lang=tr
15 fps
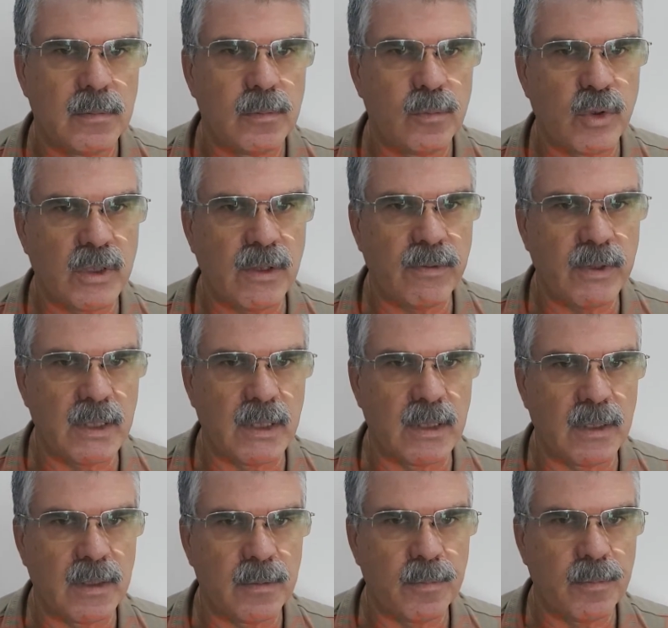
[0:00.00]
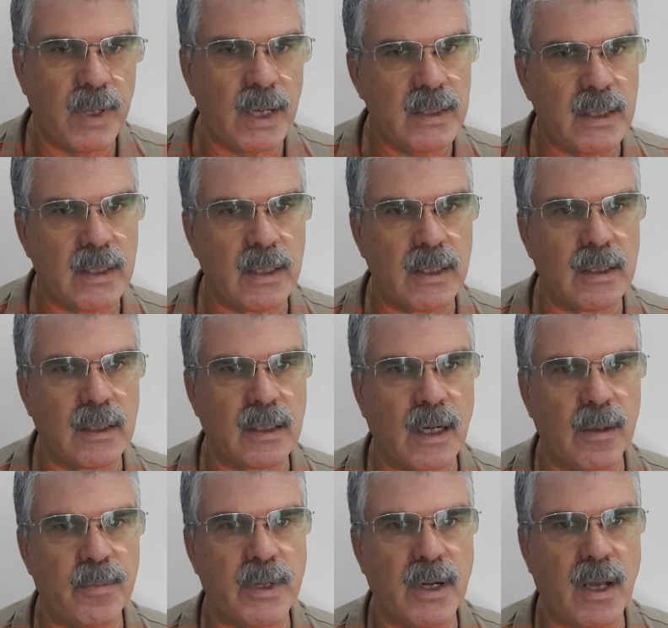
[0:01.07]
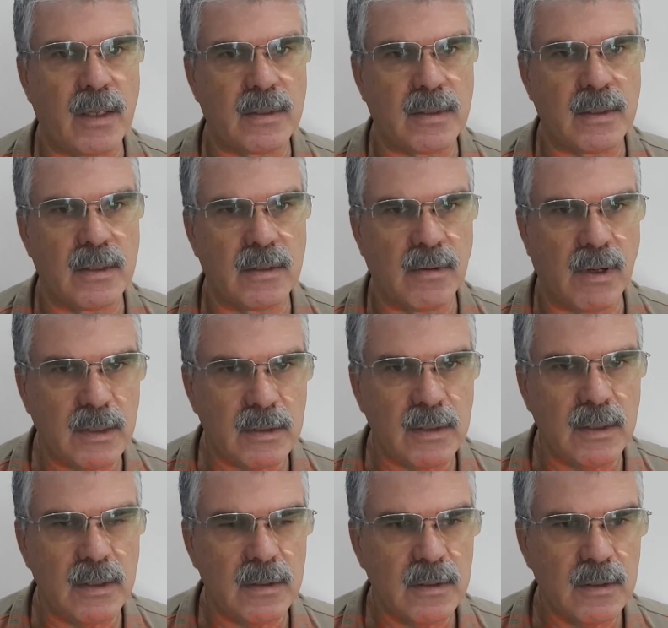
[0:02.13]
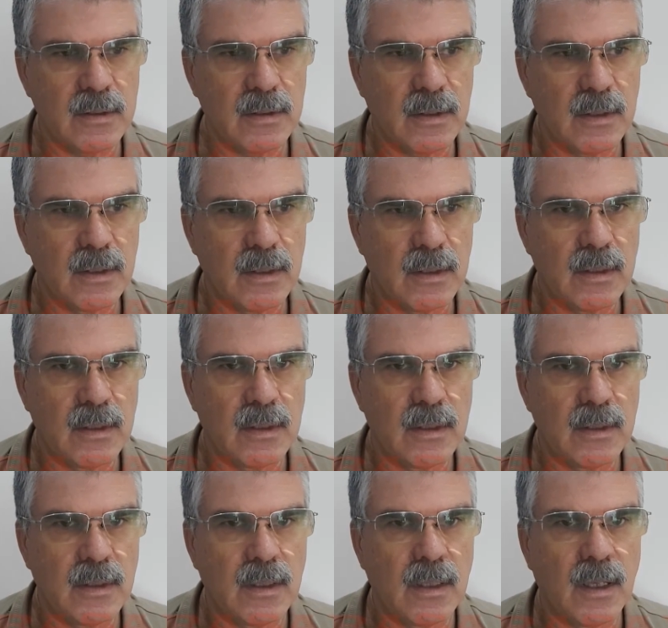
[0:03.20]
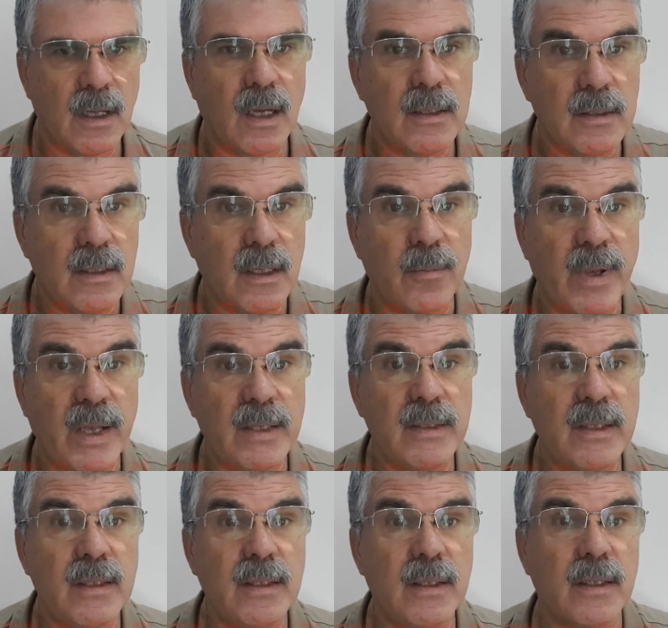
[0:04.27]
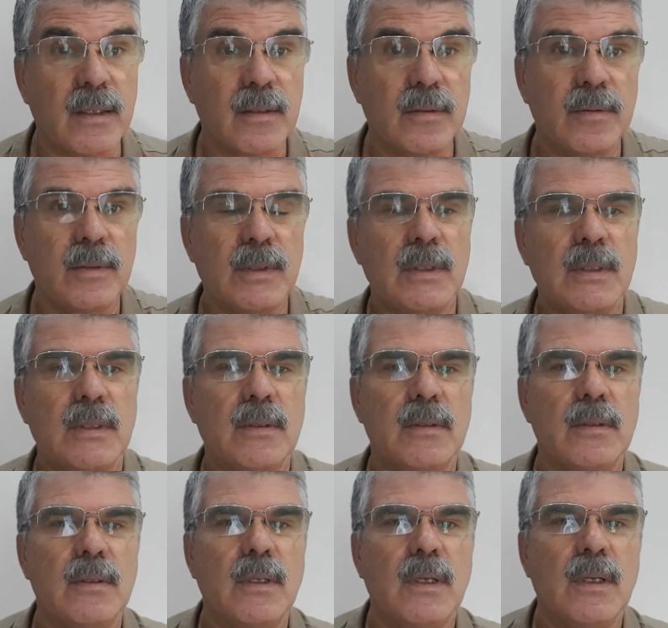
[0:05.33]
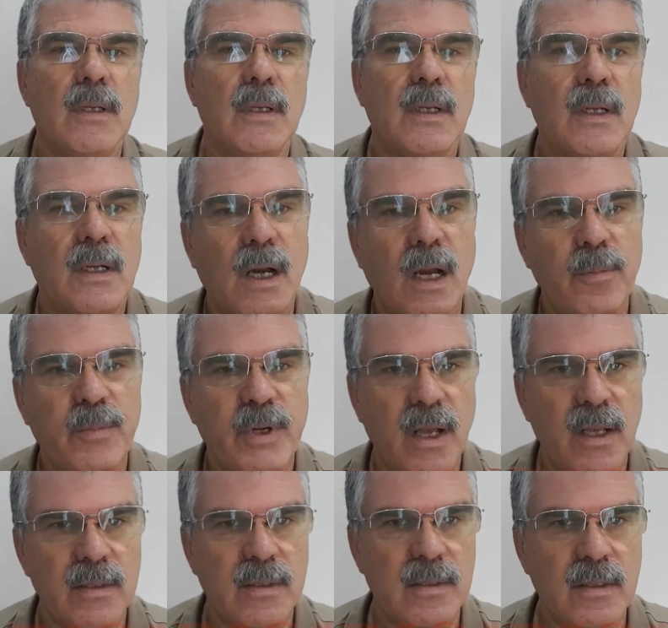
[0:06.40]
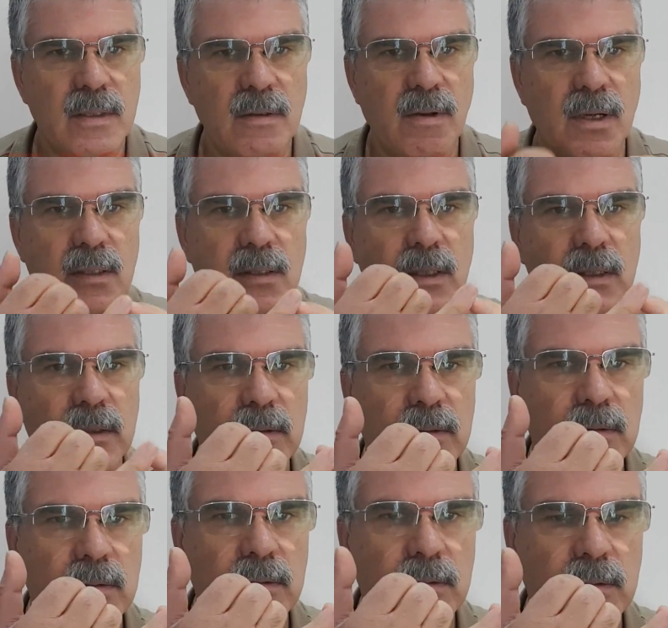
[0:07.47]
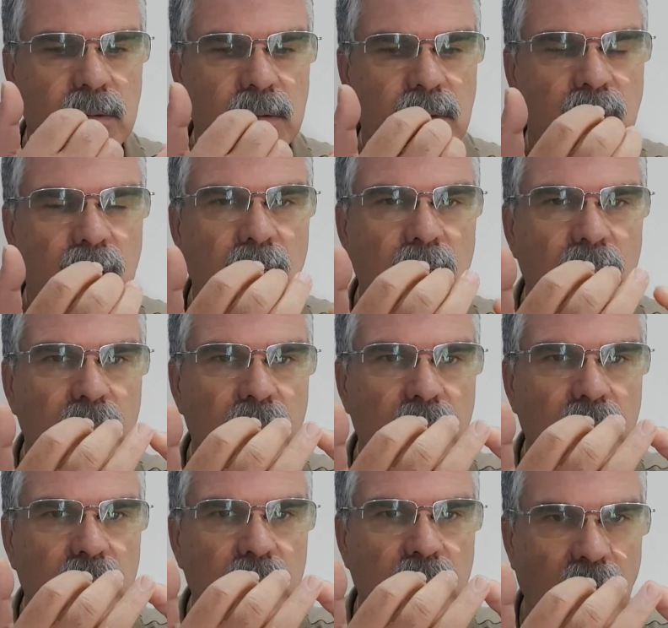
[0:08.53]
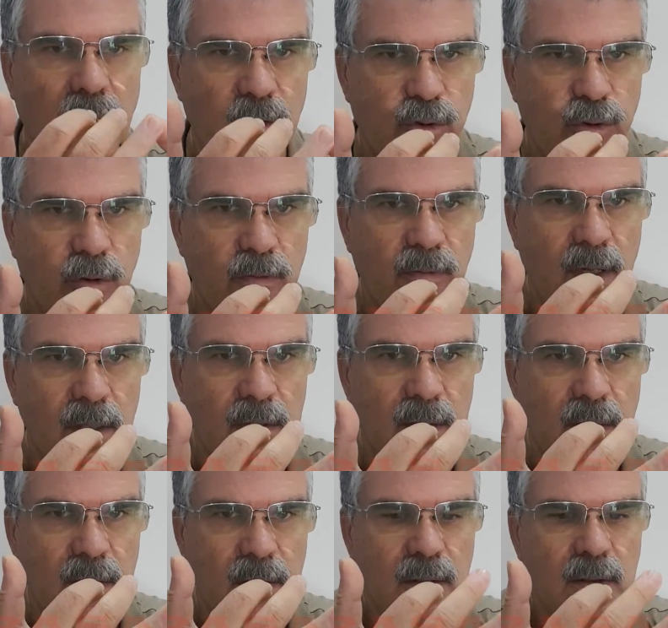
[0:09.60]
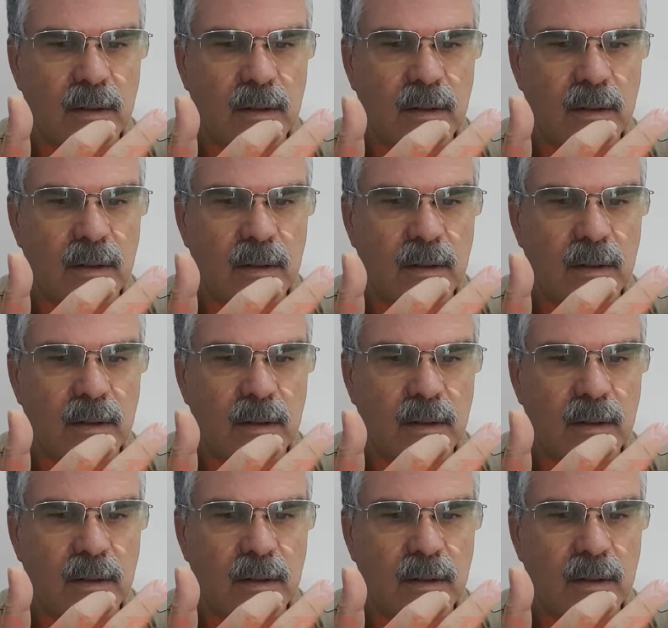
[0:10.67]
Mustafa dedi, ben de dedi kalp rahatsızlığı vardı. Hatta ben de dedi kalp rahatsızlığı vardı tansiyon vardı.